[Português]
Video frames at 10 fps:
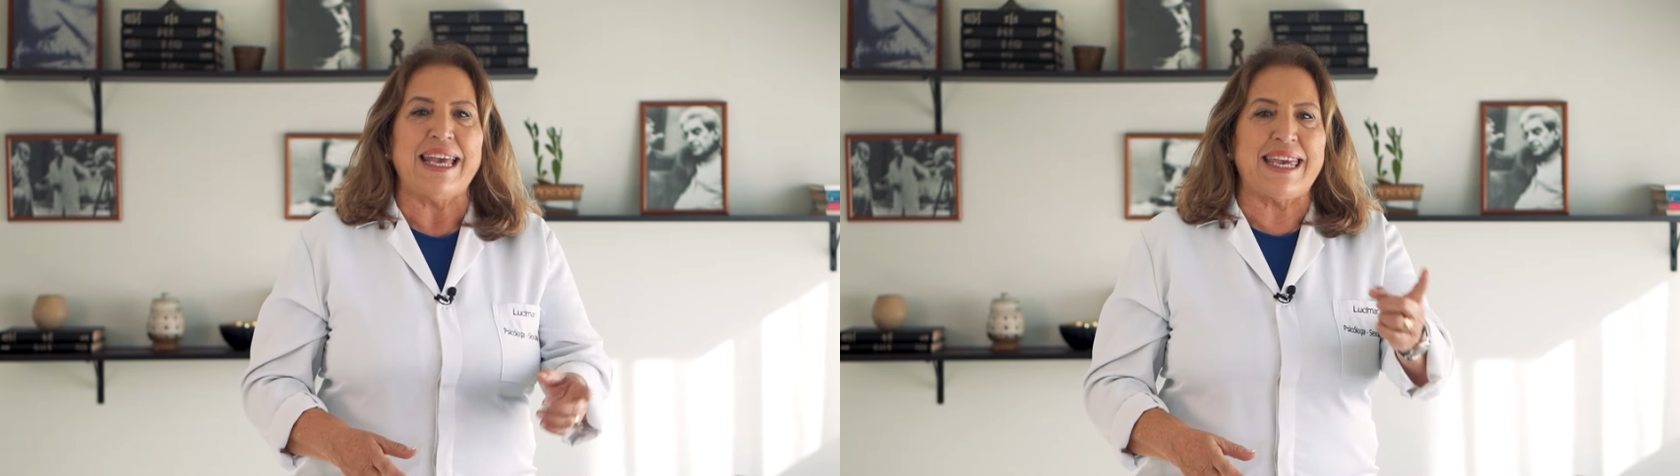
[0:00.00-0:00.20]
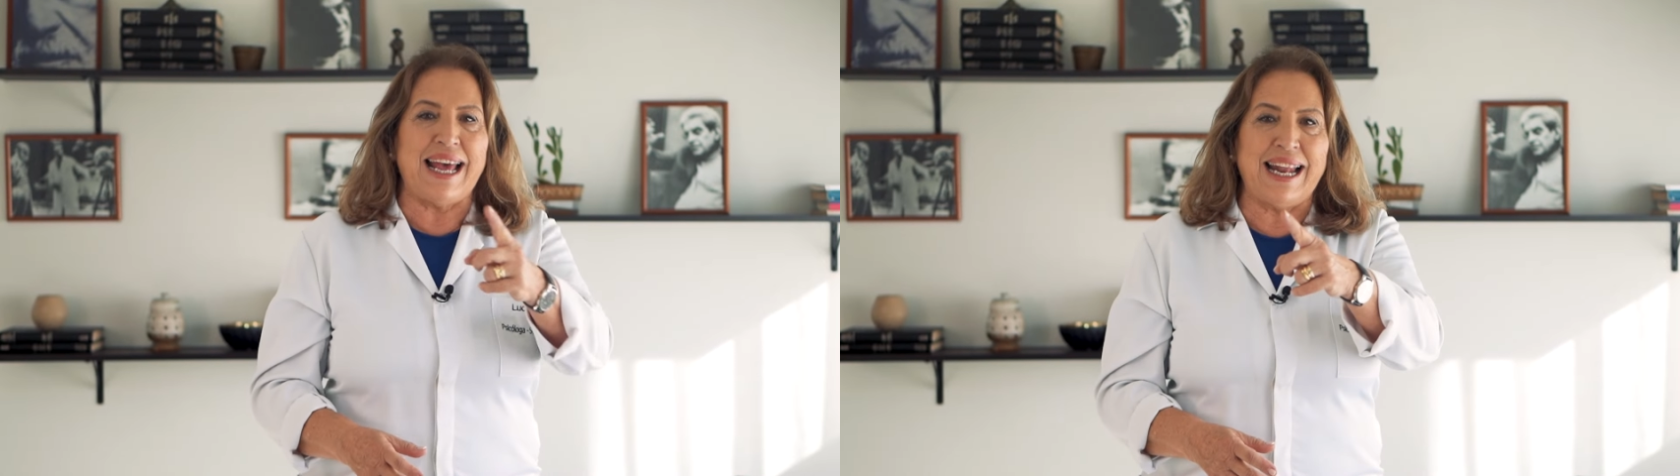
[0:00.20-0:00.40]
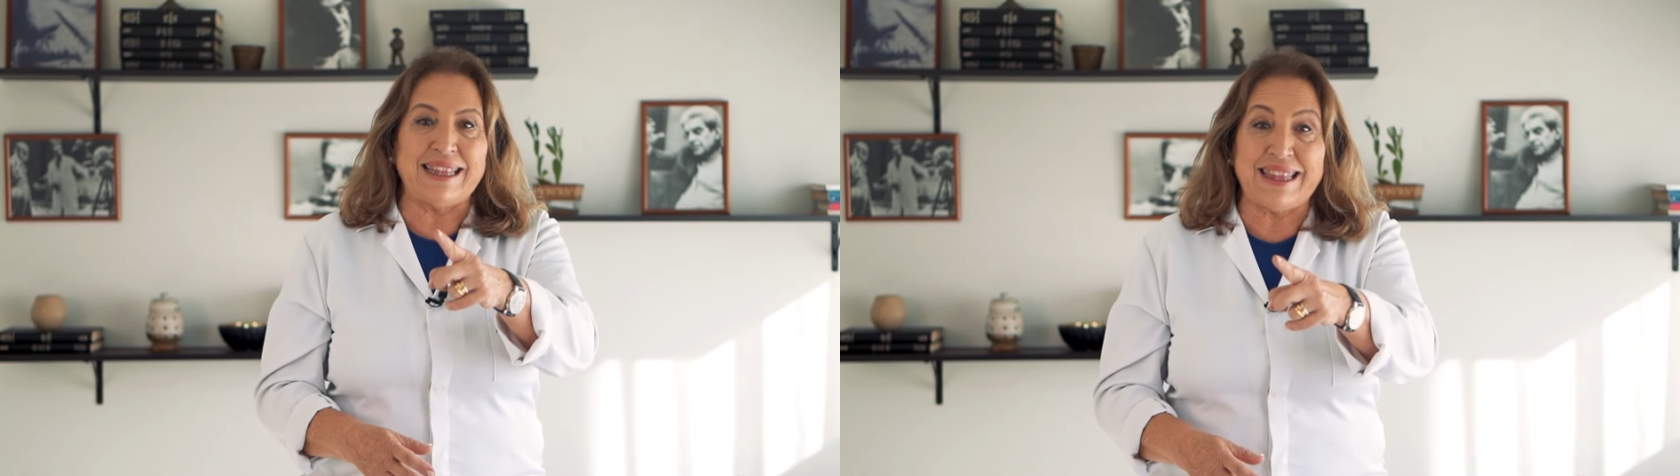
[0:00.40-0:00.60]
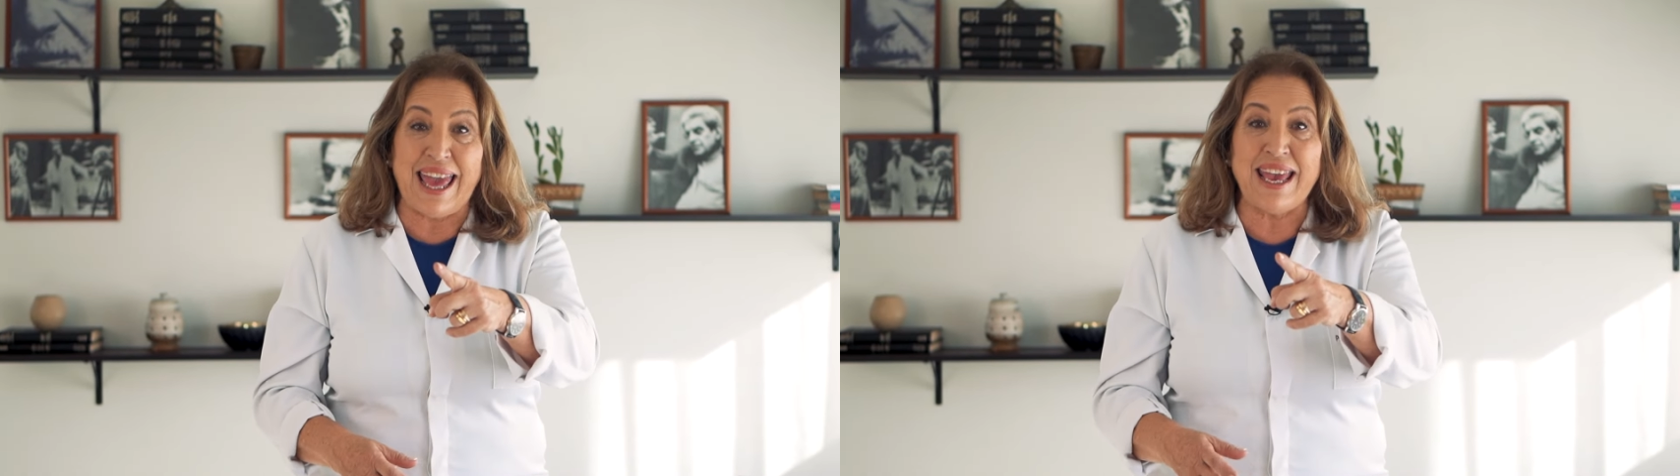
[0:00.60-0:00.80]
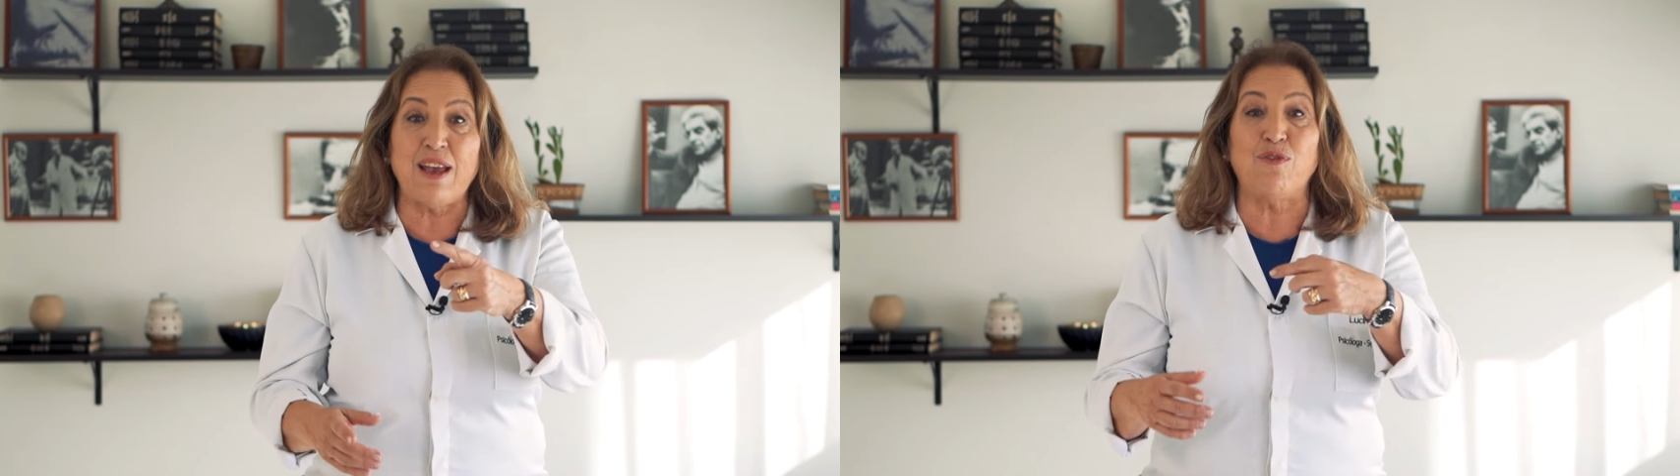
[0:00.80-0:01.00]
que ela
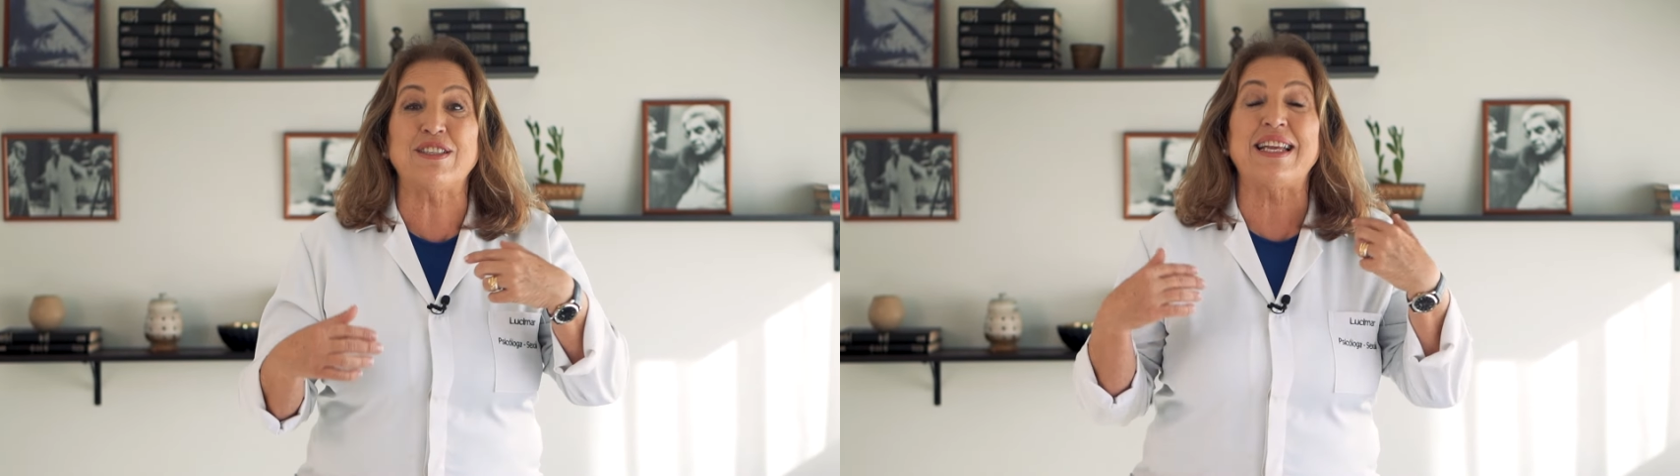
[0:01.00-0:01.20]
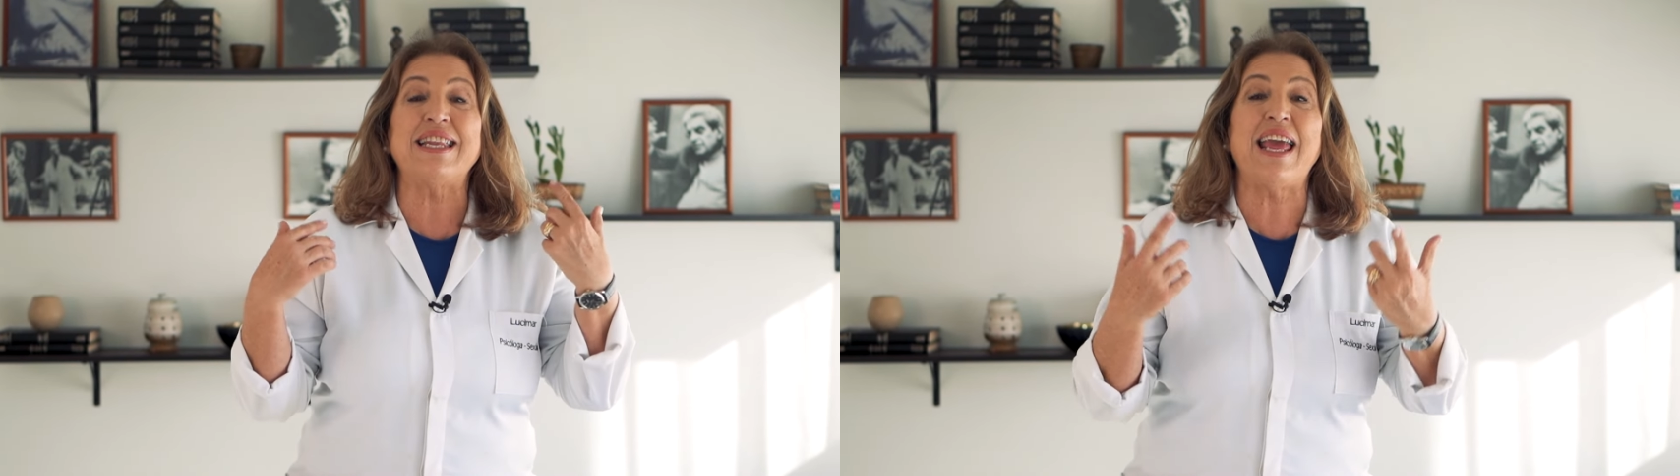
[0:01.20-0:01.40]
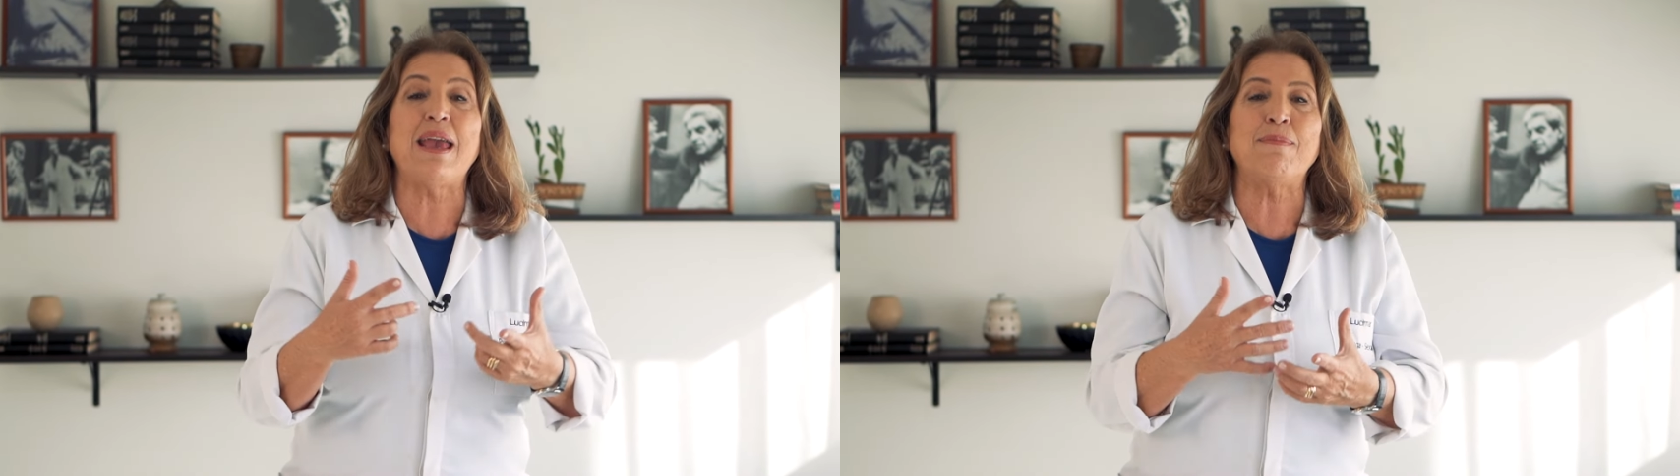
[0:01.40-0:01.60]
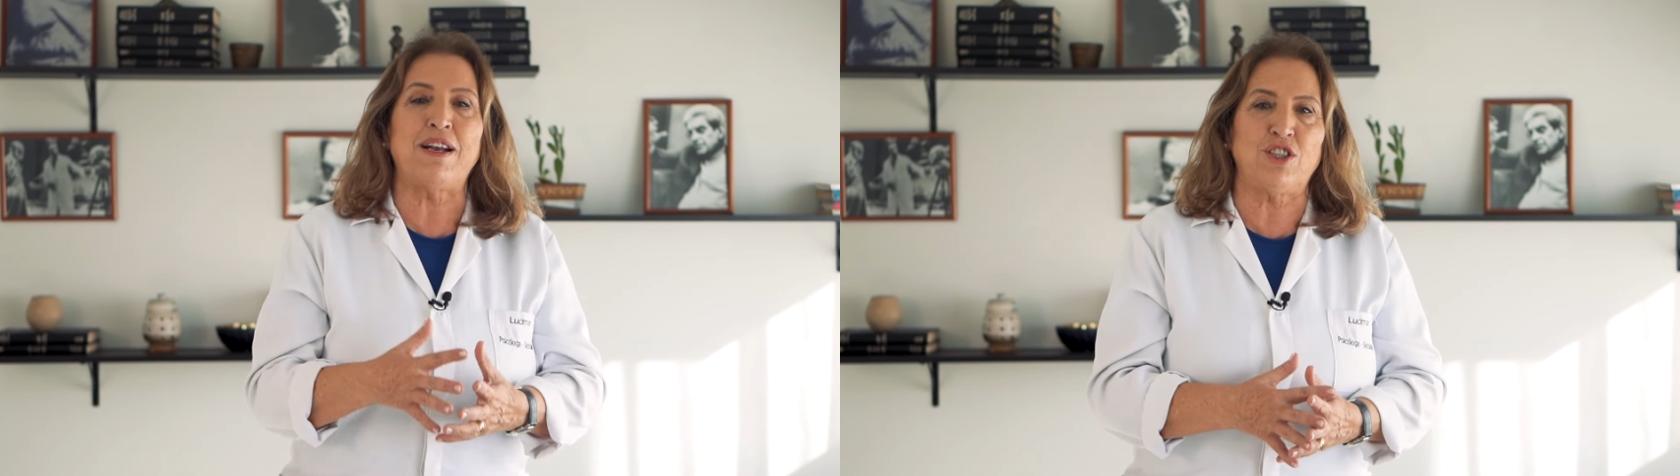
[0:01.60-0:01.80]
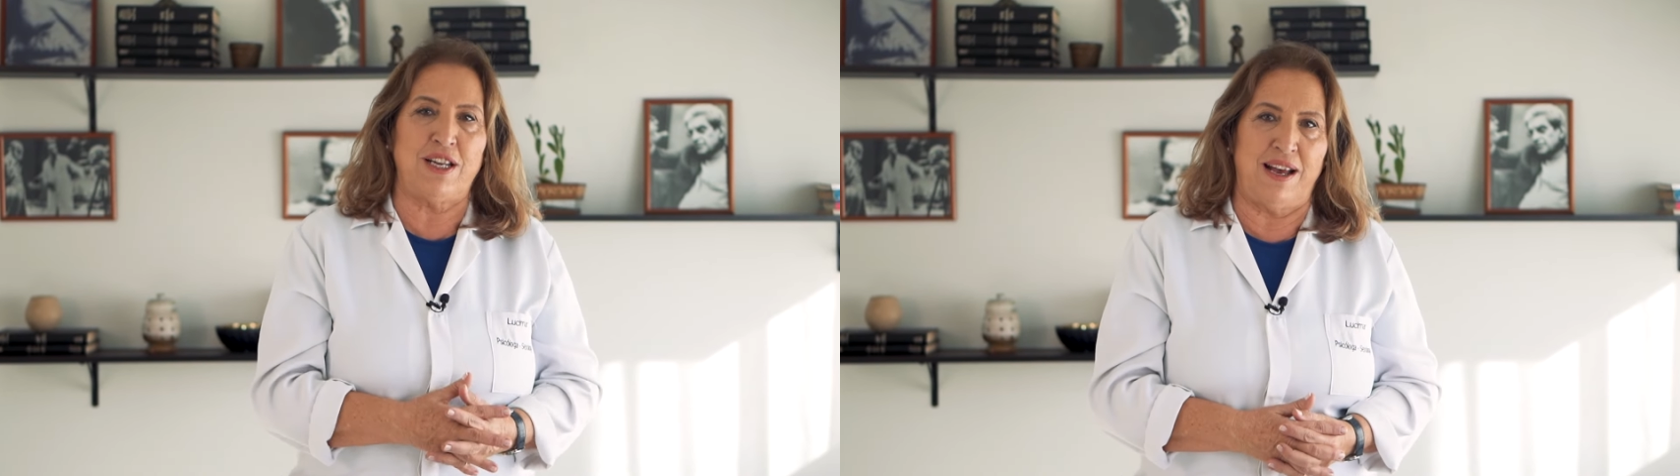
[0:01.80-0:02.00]
tem que você nem
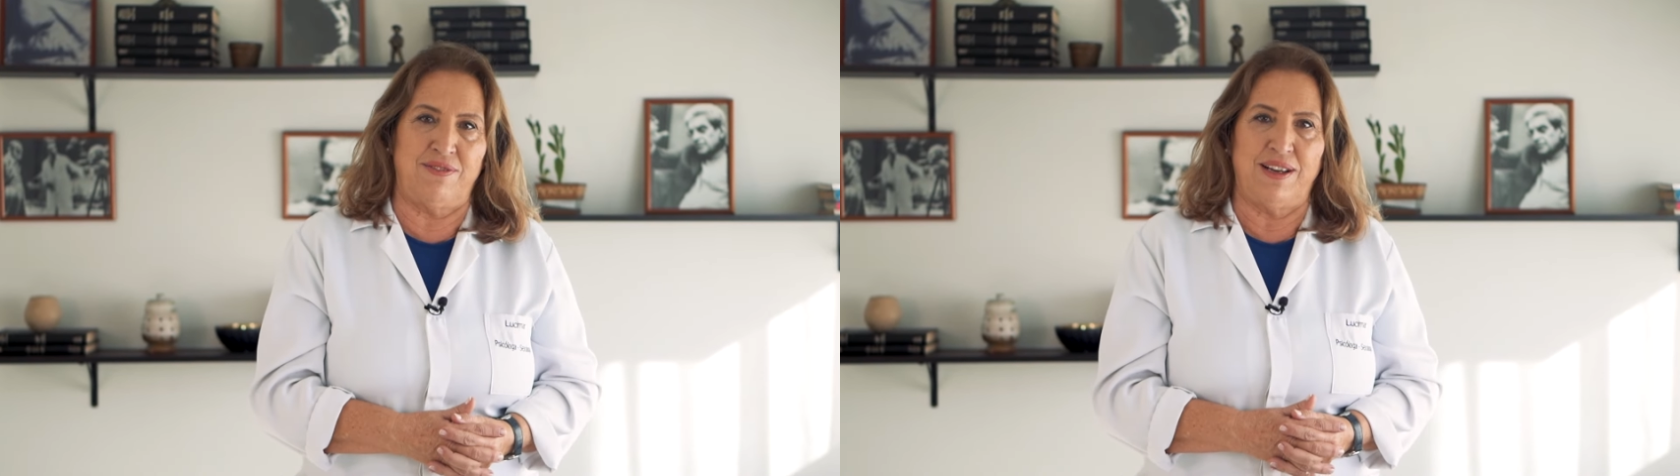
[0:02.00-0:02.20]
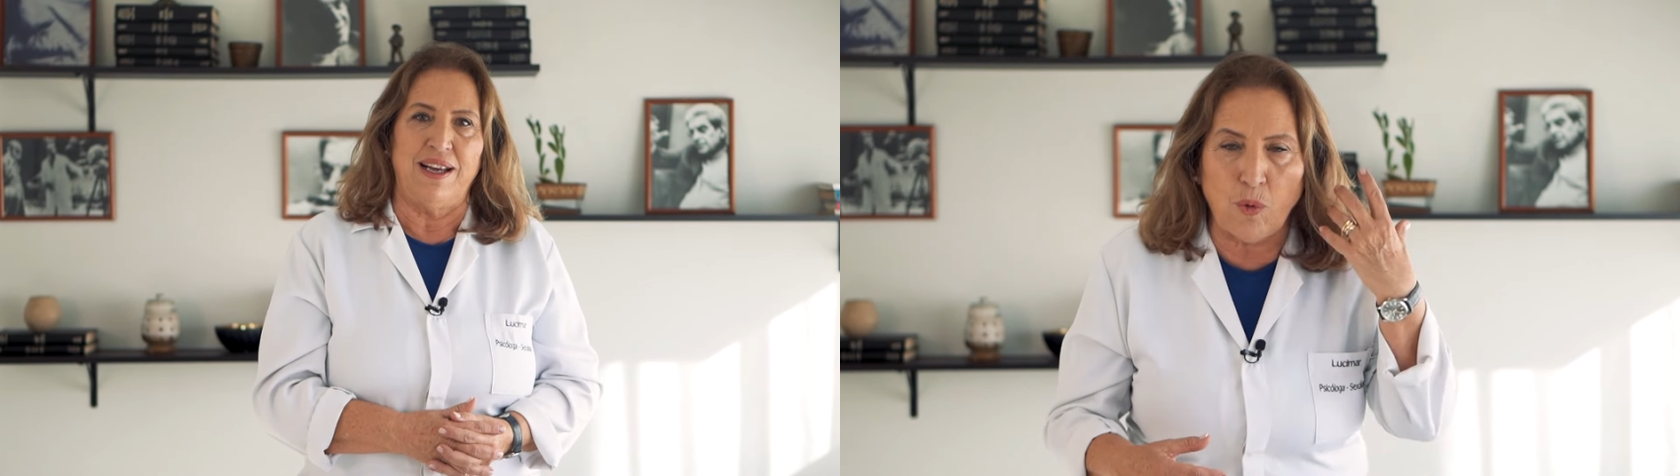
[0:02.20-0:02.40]
imaginava.